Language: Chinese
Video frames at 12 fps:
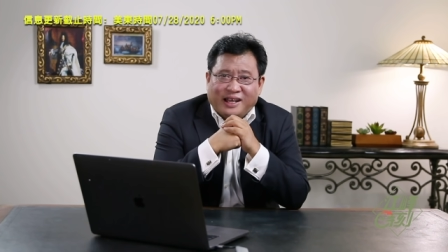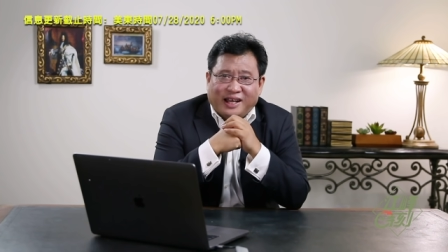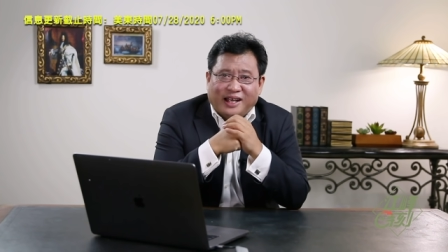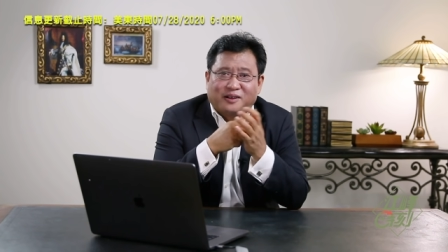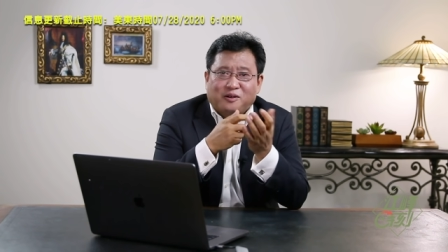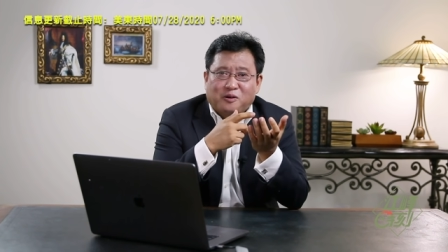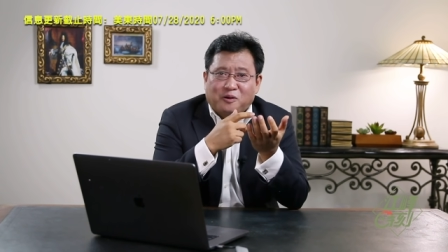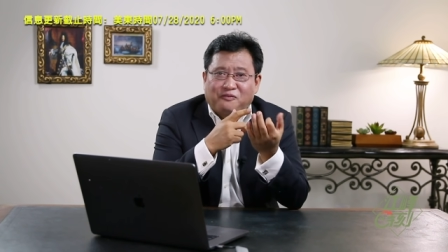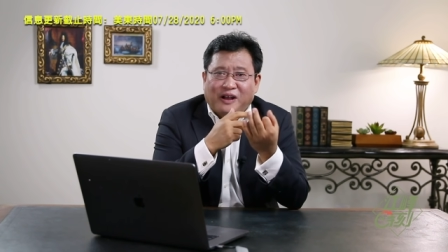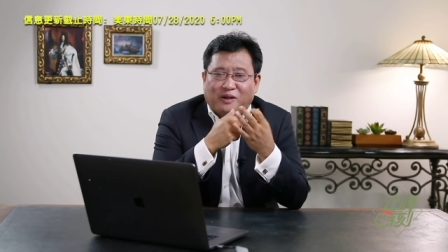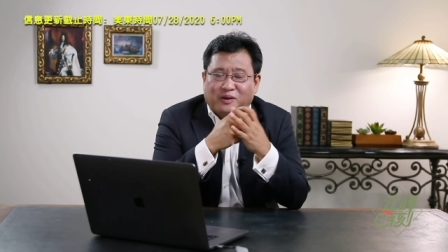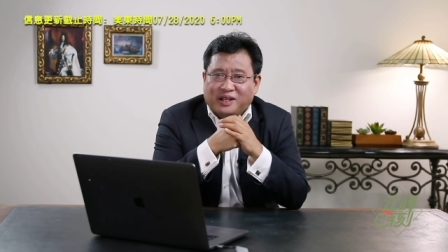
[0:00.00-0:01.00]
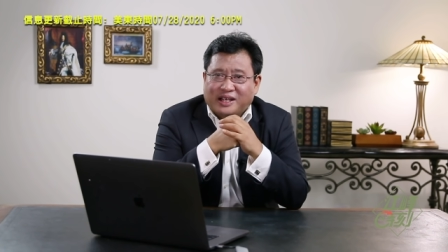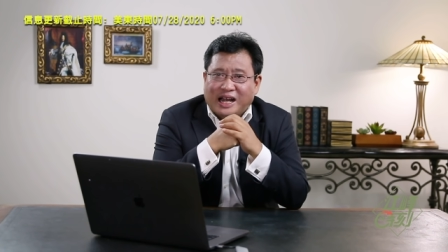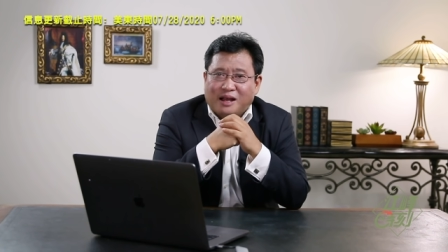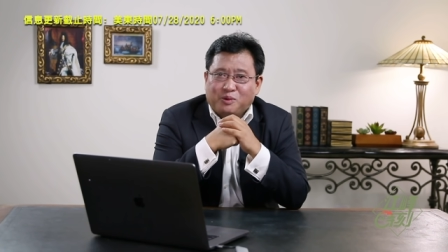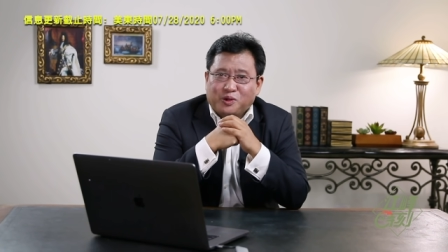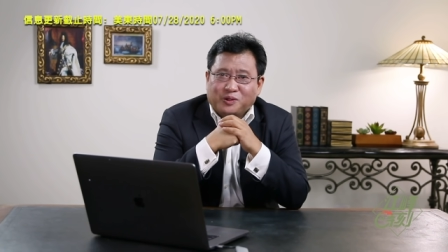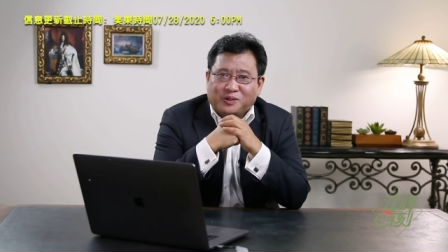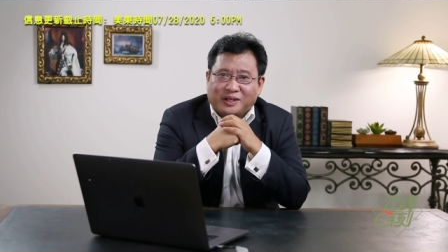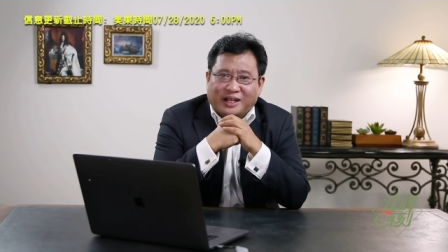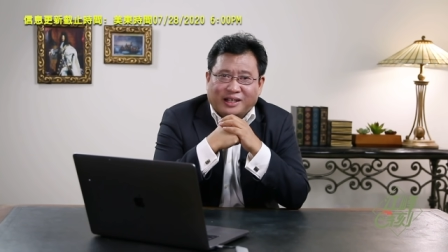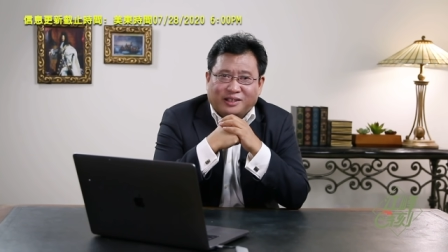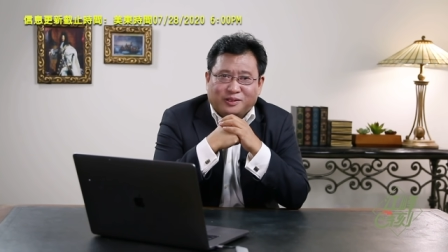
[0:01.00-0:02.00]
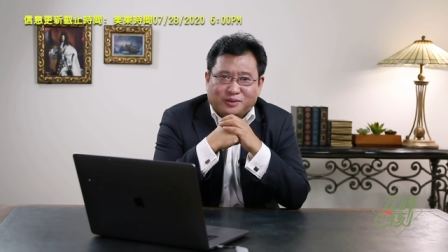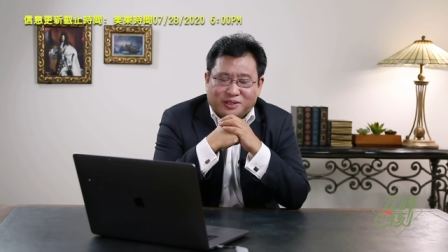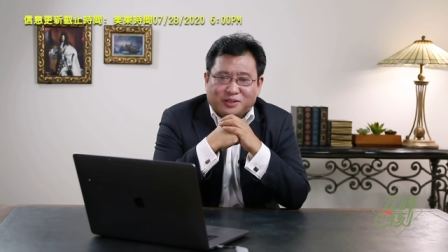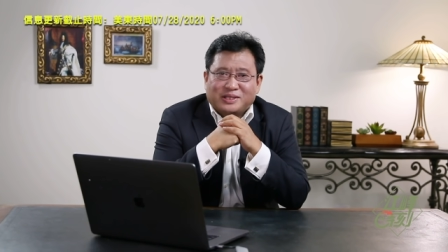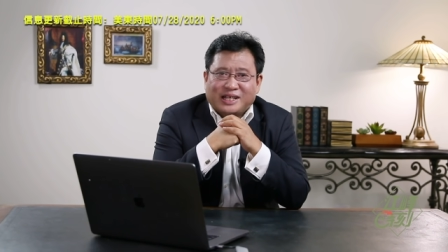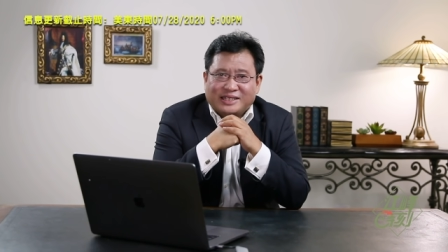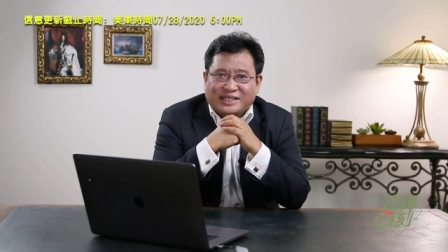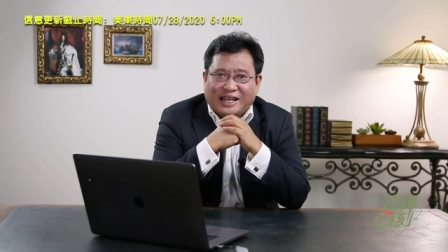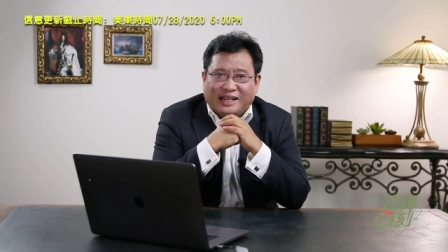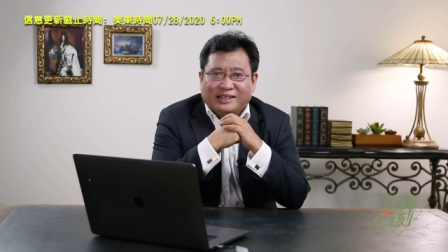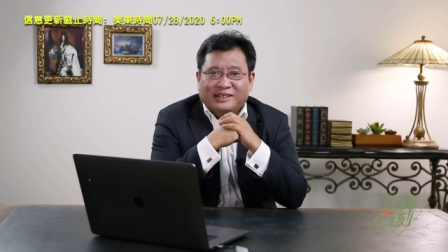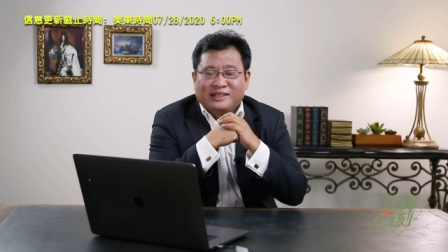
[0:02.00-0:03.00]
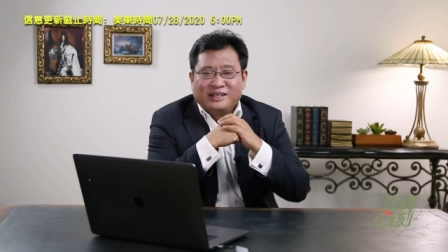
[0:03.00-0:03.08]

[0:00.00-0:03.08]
还有法国的 Gamu 啊，都都参加了。